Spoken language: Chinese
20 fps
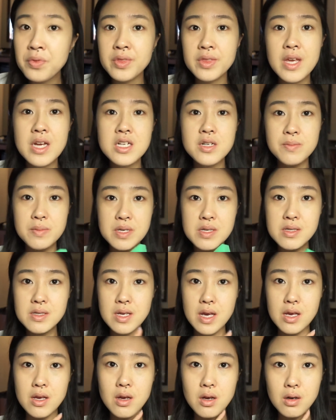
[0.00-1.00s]
但是明
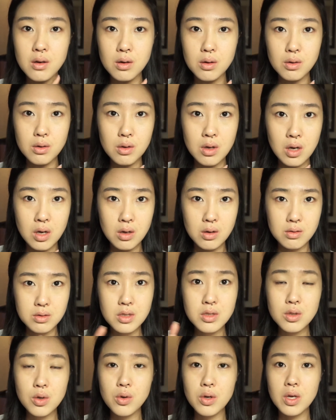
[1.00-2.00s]
显，呃，
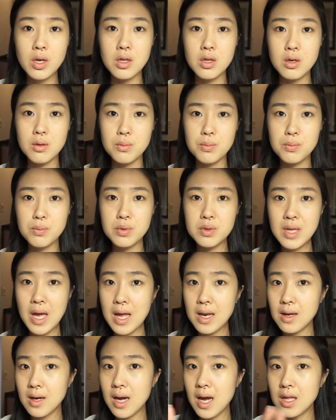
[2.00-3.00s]
镜头里可能不太
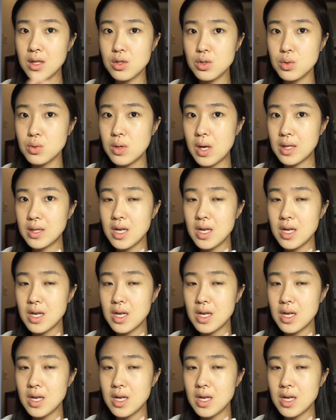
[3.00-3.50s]
能看得出来，